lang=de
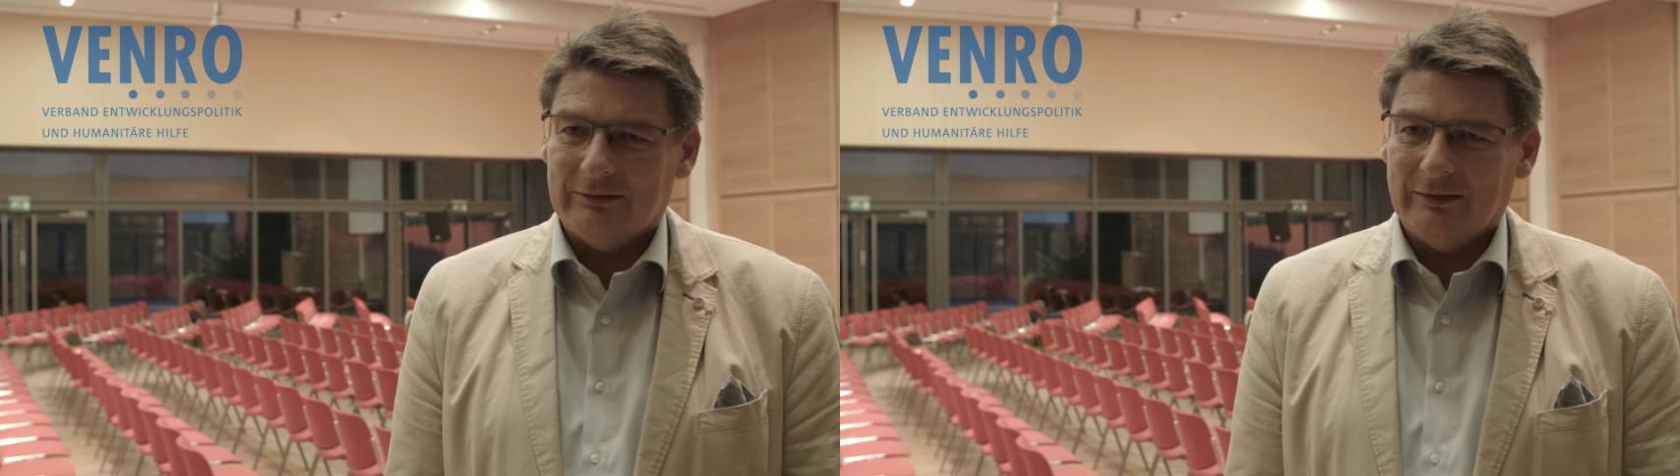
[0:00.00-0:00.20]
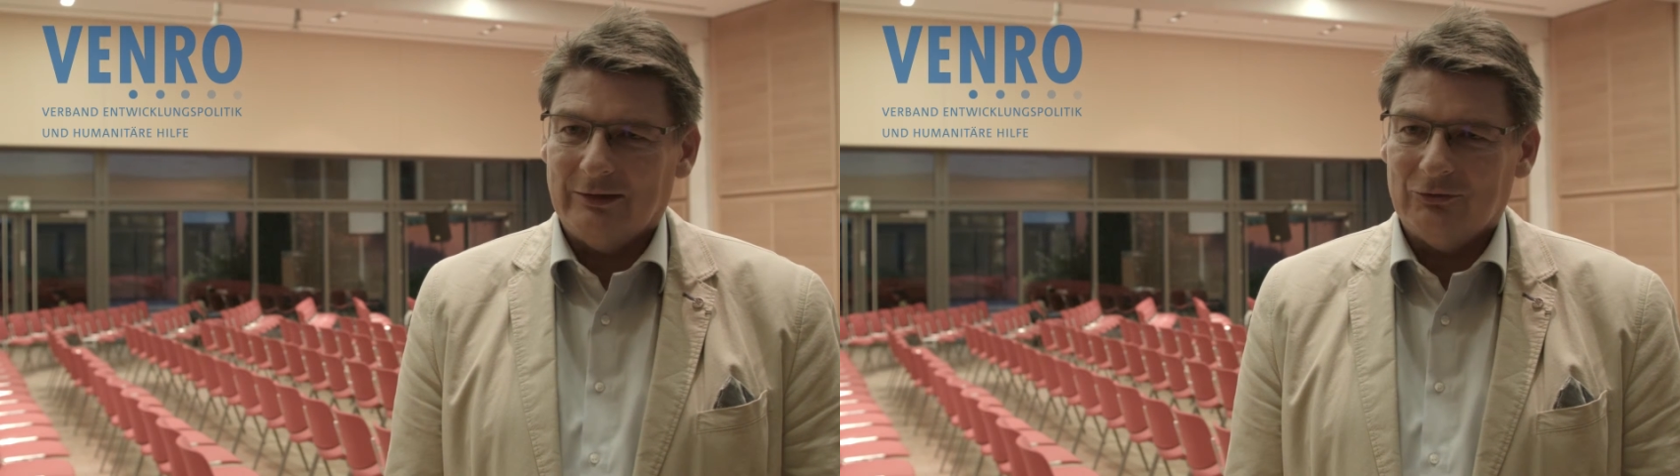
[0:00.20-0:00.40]

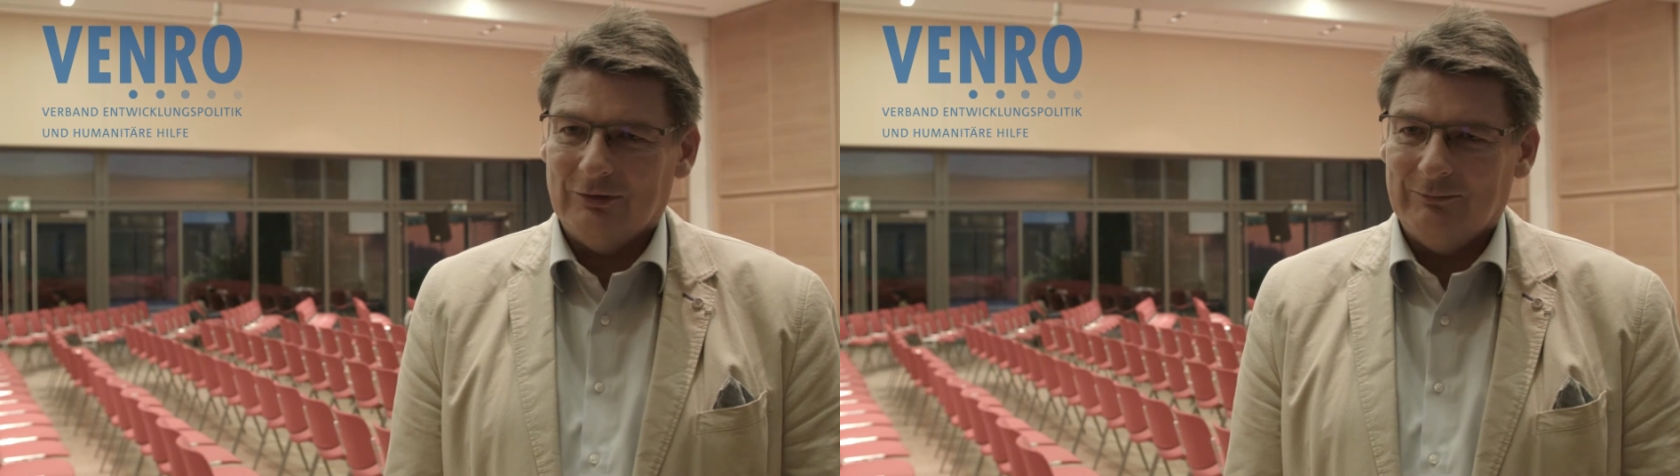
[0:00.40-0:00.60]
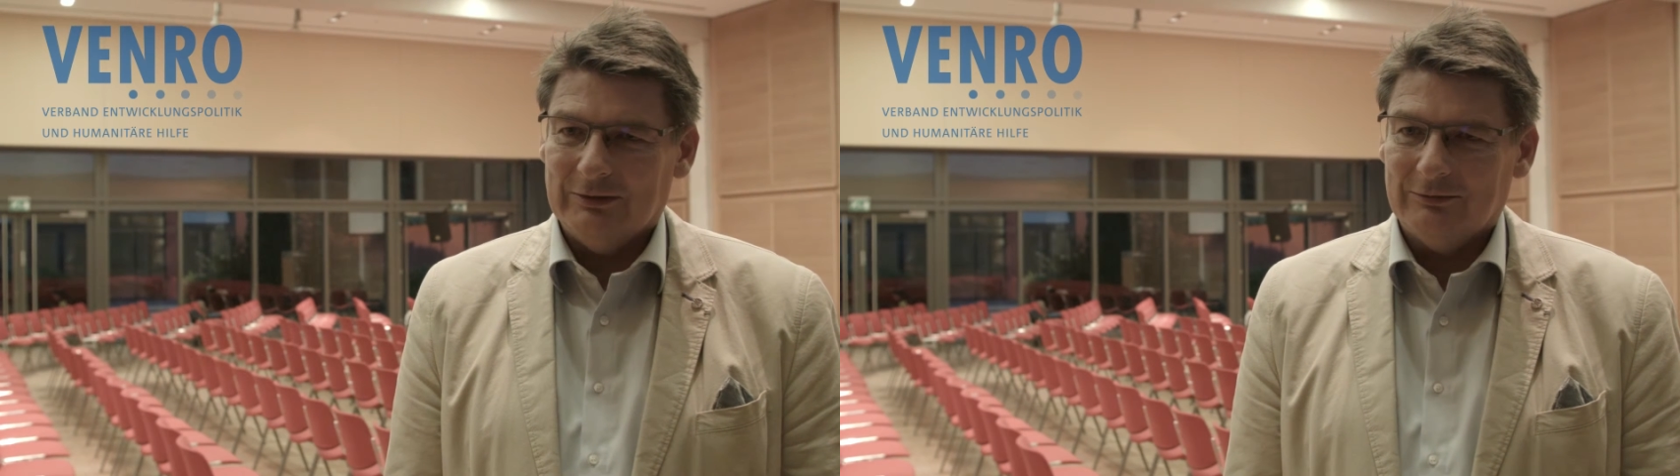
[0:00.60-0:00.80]

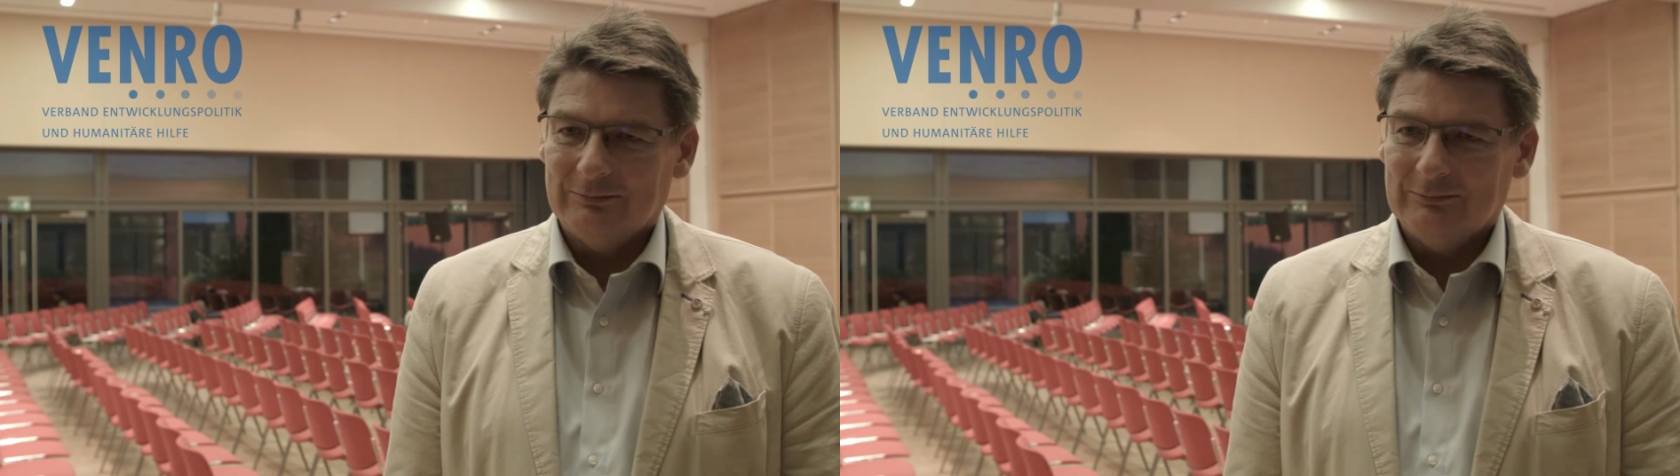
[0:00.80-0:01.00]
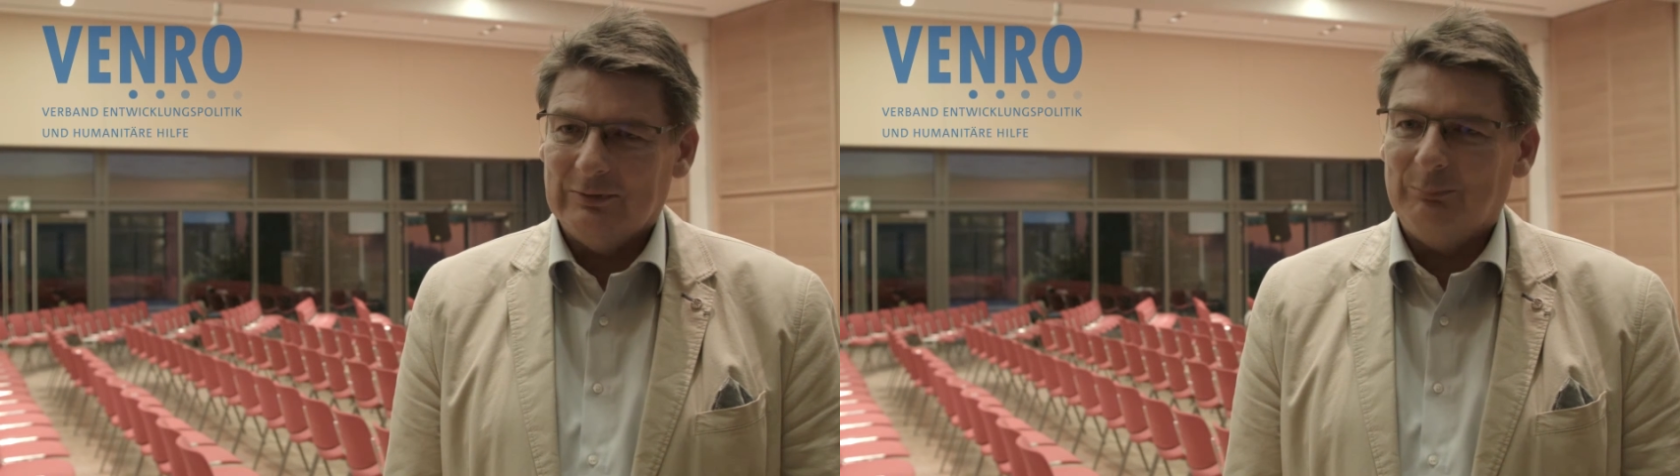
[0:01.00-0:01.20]
gerechter wird
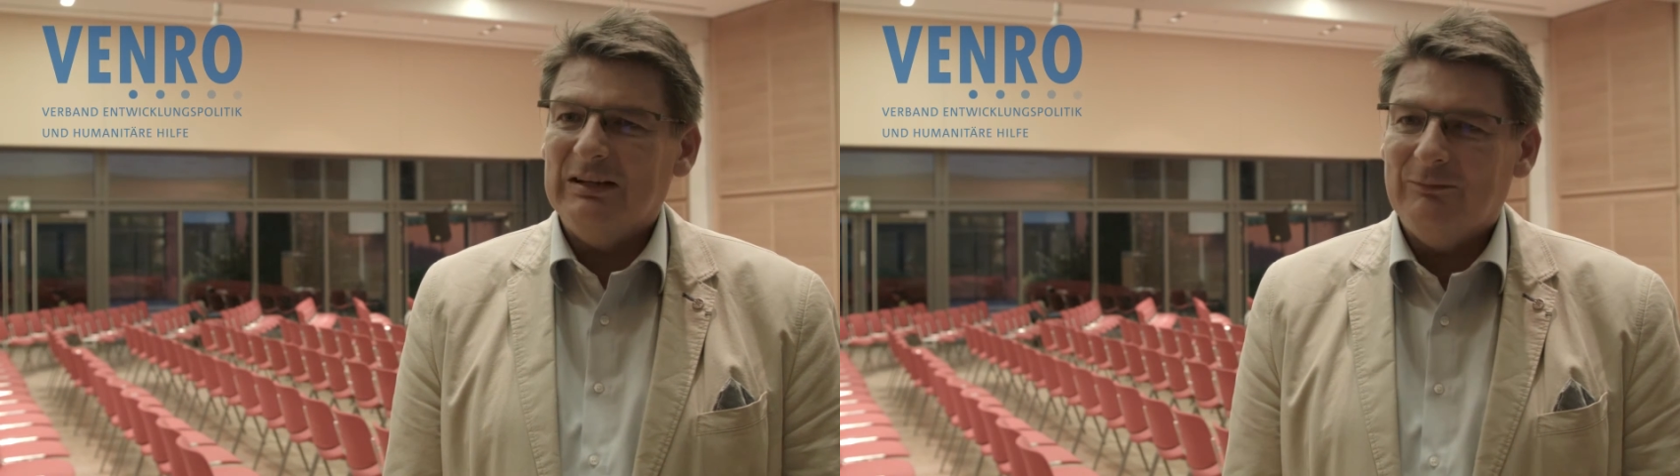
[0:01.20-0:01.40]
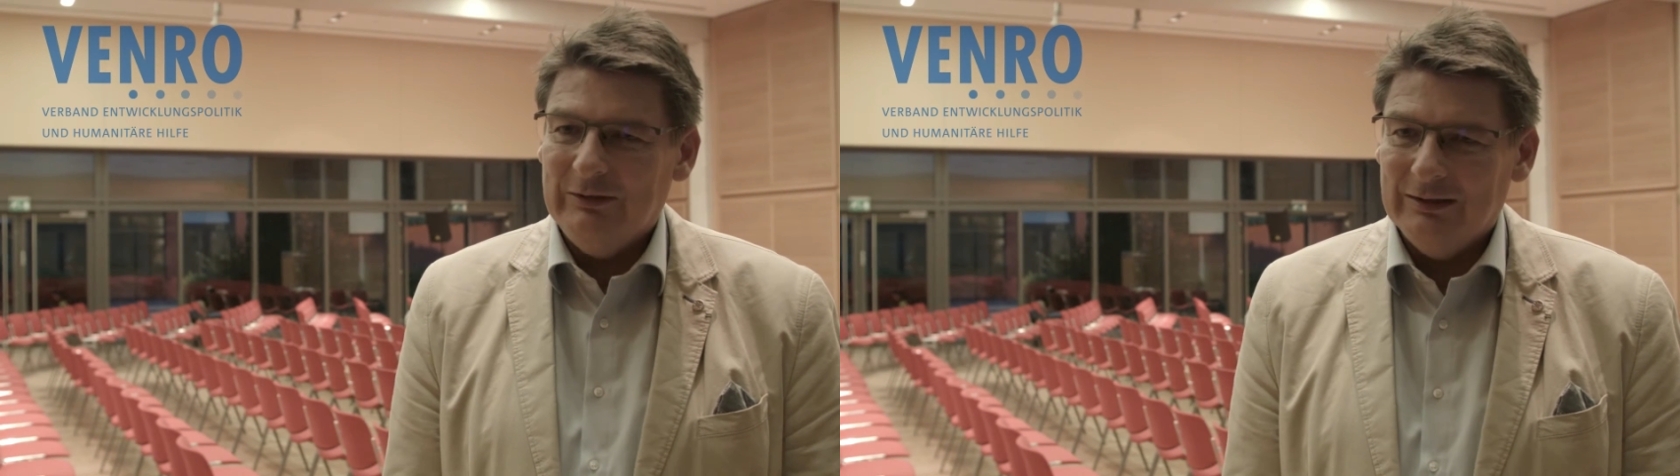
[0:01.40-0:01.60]
und
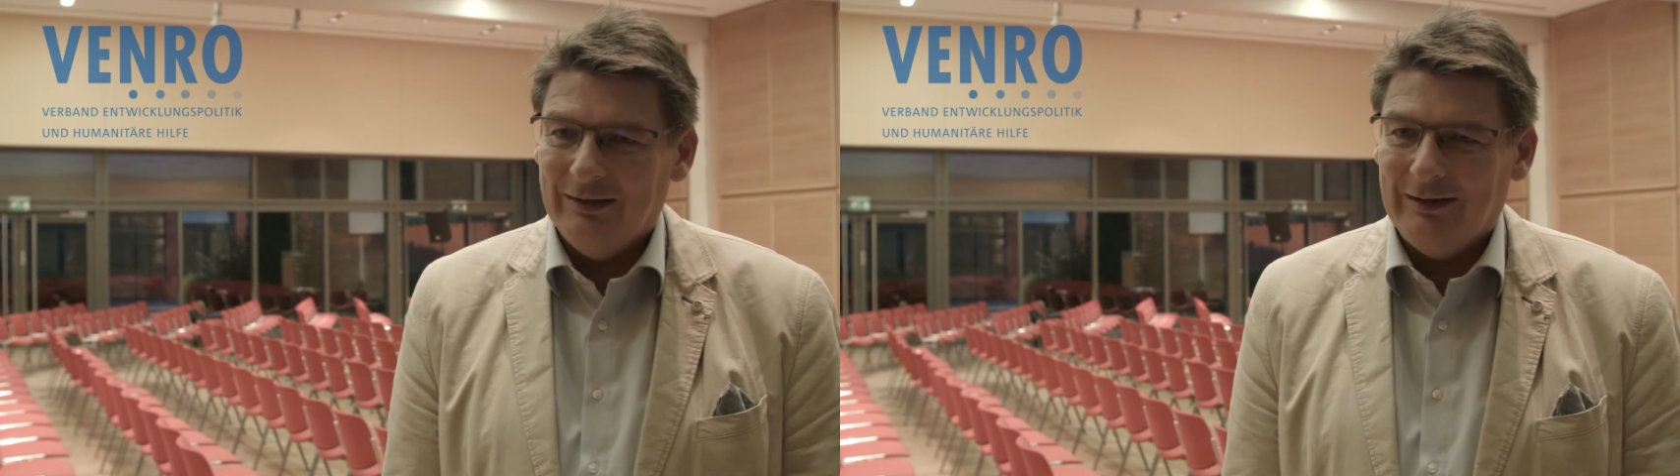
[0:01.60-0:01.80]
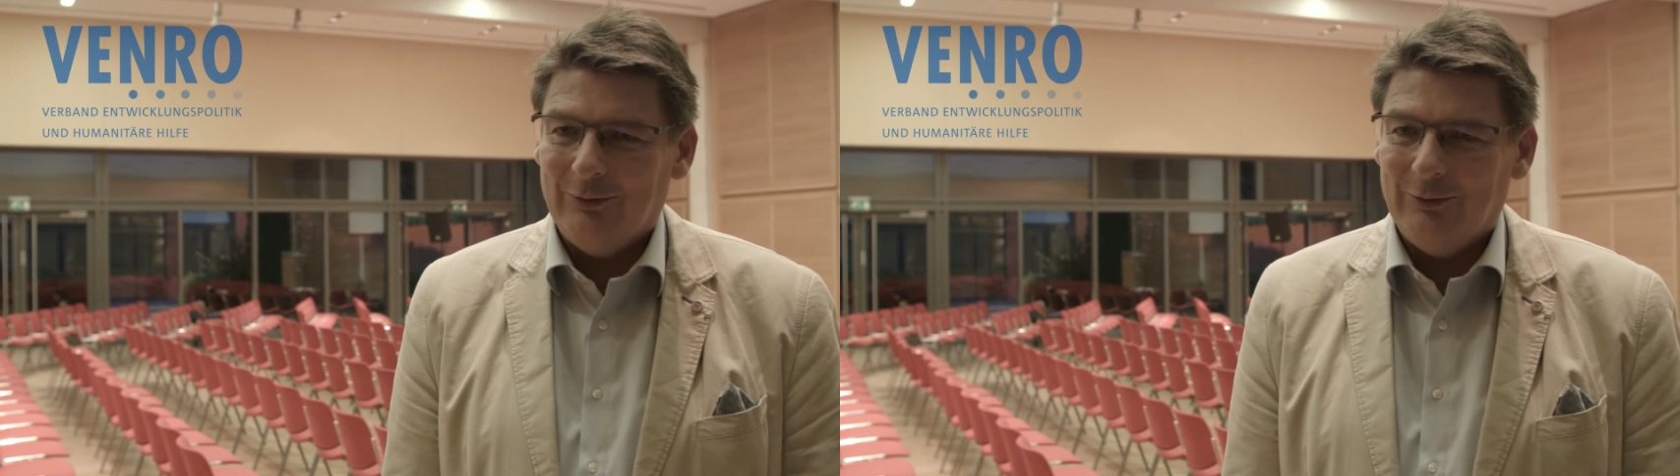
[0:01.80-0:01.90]
damit wir